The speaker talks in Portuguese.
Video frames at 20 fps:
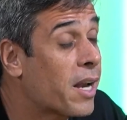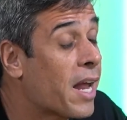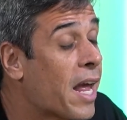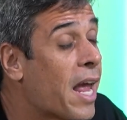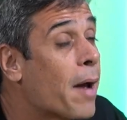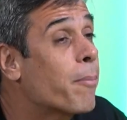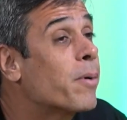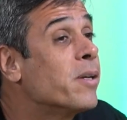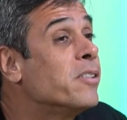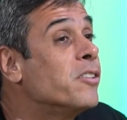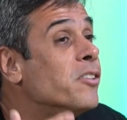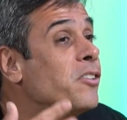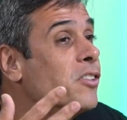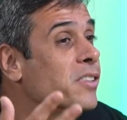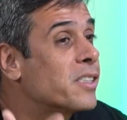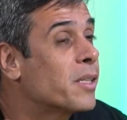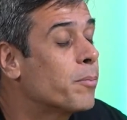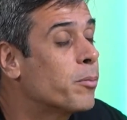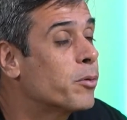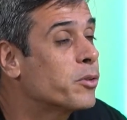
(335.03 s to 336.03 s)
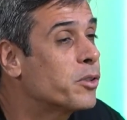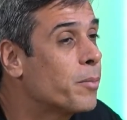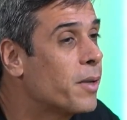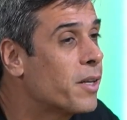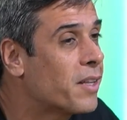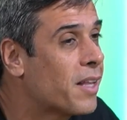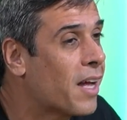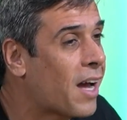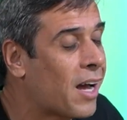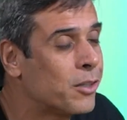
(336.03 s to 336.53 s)
Na época existia essa
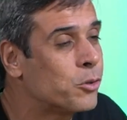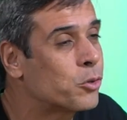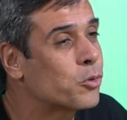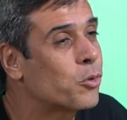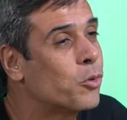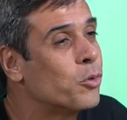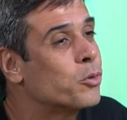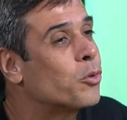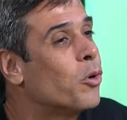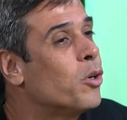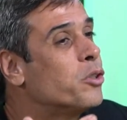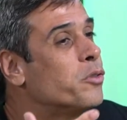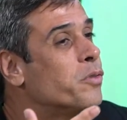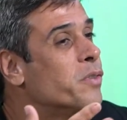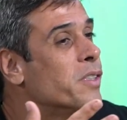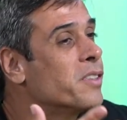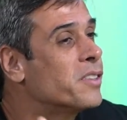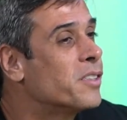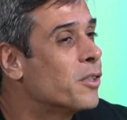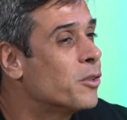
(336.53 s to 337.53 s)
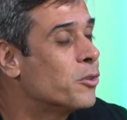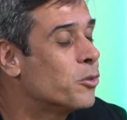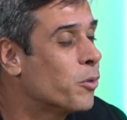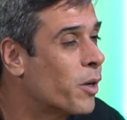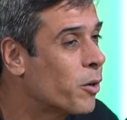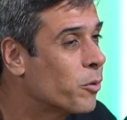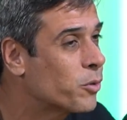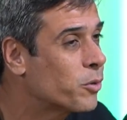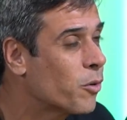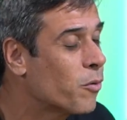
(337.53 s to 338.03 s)
possibilidade, os controles financeiros não
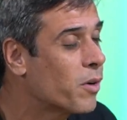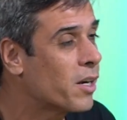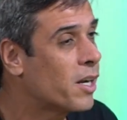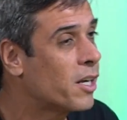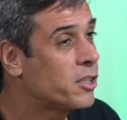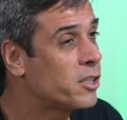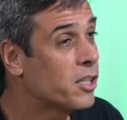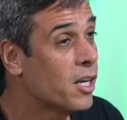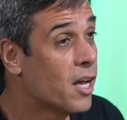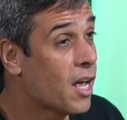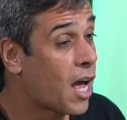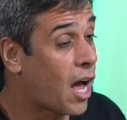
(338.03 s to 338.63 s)
eram tão grandes.